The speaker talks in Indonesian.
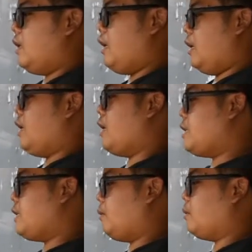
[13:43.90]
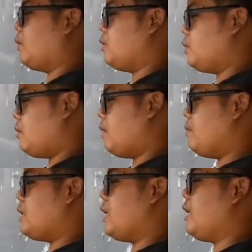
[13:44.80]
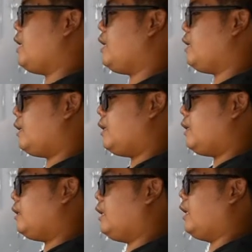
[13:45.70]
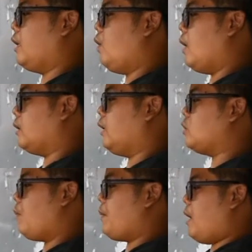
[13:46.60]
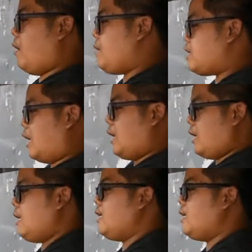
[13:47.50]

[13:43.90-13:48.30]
digeser bro cuman bisanya tilnya doang teleskopiknya nggak bisa